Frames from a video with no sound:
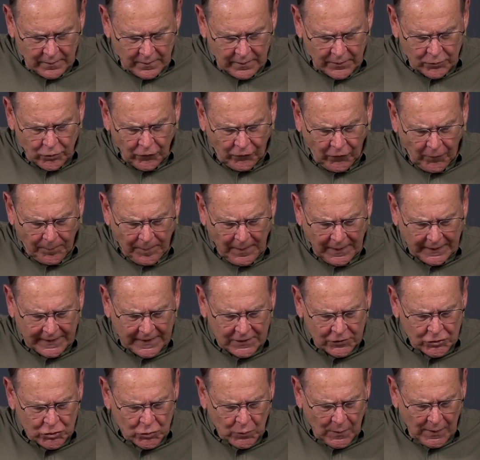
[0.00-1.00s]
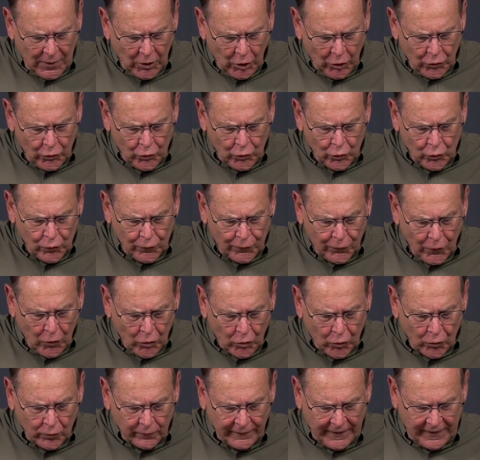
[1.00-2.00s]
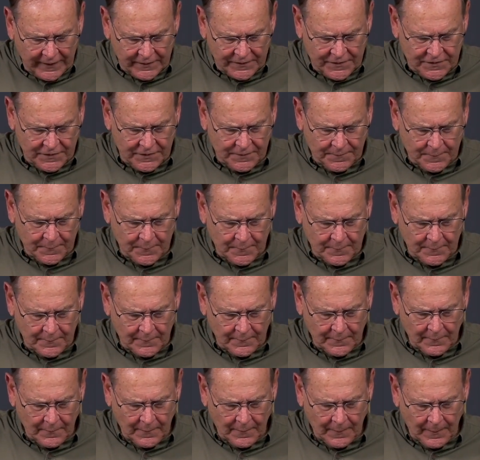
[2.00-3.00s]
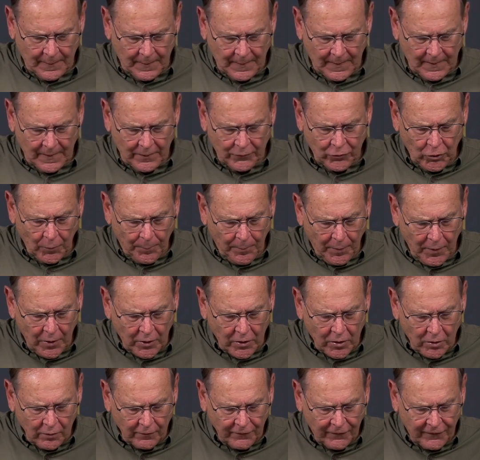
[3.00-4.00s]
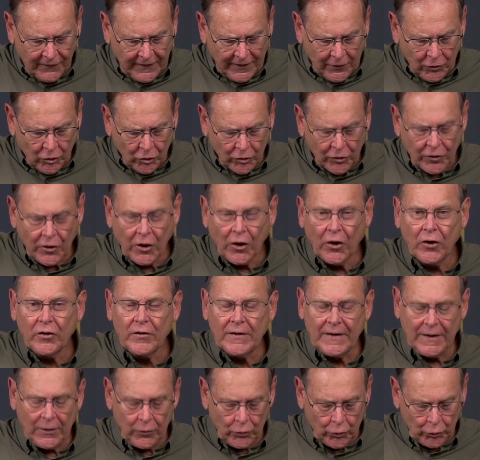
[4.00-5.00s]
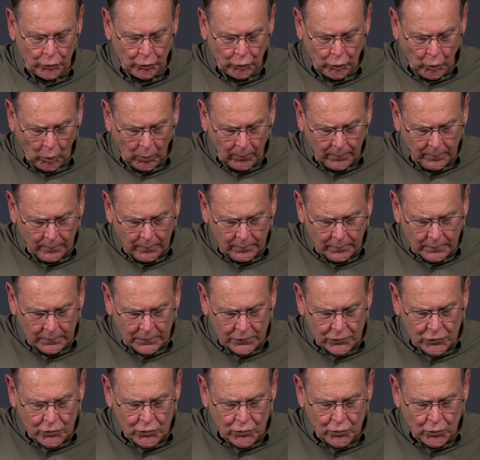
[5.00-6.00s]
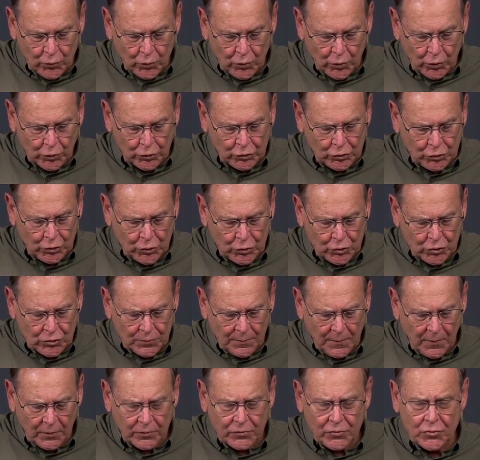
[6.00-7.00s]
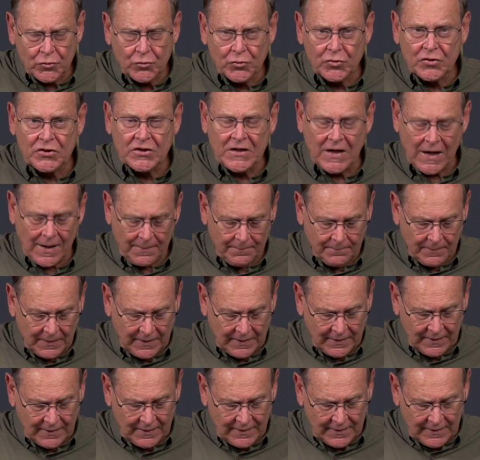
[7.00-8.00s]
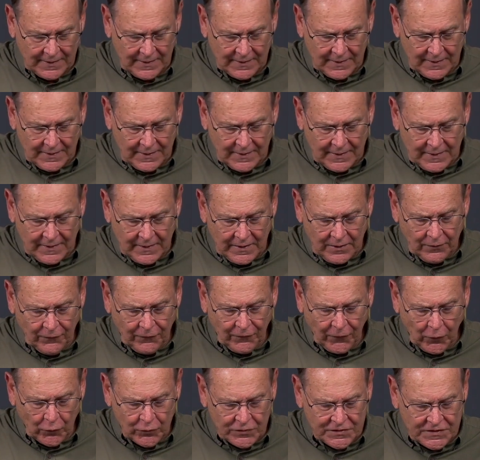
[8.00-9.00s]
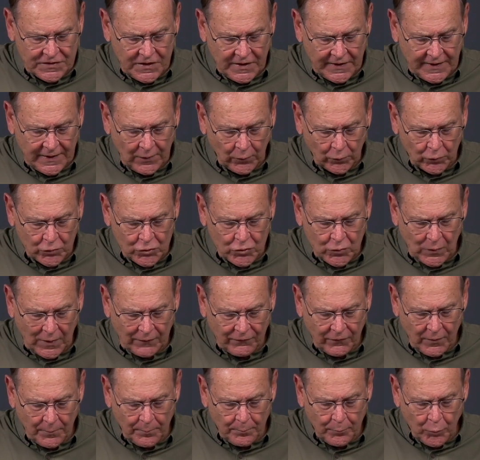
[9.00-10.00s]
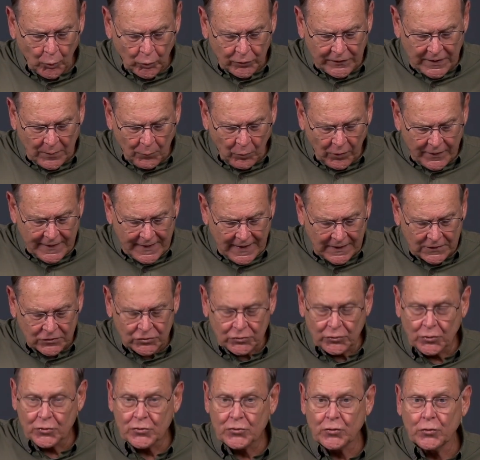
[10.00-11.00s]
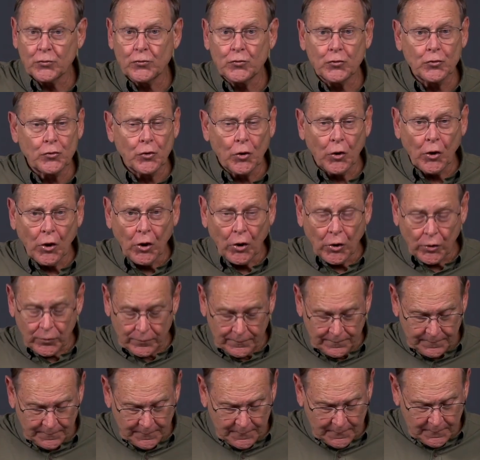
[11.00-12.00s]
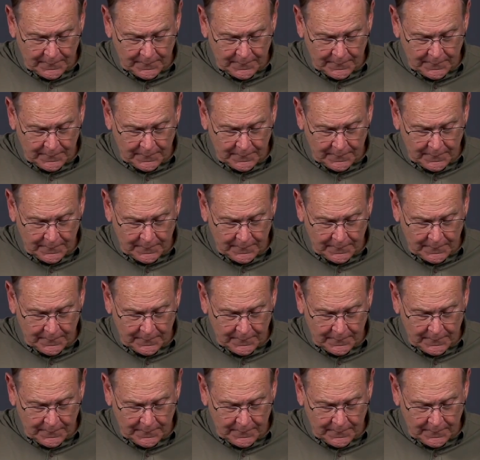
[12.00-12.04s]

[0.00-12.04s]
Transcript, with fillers: Il ne faut pas qu'il soit un nouveau converti. De peur qu'enflé d'orgueil, il ne tombe sous le jugement du diable. Il faut aussi qu'il reçoive un bon témoignage de ceux du dehors,